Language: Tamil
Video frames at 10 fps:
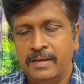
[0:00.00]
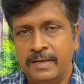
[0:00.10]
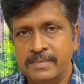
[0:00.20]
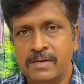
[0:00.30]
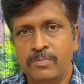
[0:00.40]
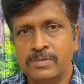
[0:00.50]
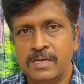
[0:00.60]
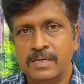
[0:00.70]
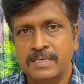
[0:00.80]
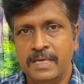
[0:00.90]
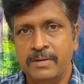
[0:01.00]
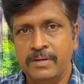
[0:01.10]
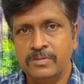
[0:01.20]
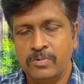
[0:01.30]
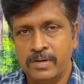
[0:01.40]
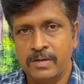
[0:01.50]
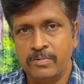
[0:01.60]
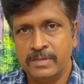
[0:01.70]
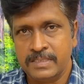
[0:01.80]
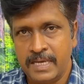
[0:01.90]
அரசல் புரசலாக செய்து சொன்ன
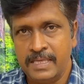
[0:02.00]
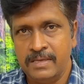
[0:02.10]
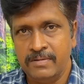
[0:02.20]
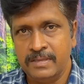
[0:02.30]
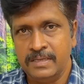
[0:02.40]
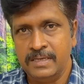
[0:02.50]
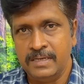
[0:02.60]
ஒரு செய்தி வந்து